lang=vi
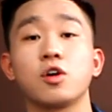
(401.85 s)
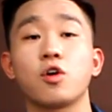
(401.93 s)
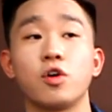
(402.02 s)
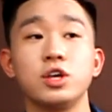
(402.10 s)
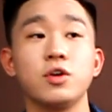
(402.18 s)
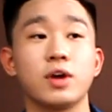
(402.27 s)

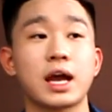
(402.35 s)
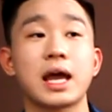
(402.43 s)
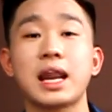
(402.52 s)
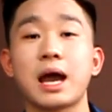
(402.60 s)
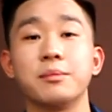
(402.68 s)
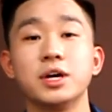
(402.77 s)
có nhiều cái can
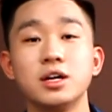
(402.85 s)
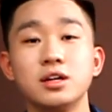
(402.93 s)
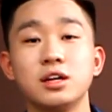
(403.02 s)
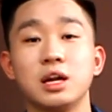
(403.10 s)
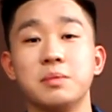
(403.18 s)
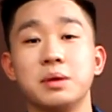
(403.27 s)
đảm
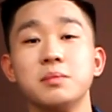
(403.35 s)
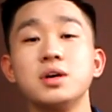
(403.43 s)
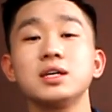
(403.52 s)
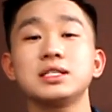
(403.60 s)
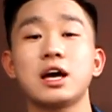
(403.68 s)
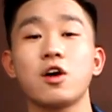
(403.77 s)
hơn để mình bước ra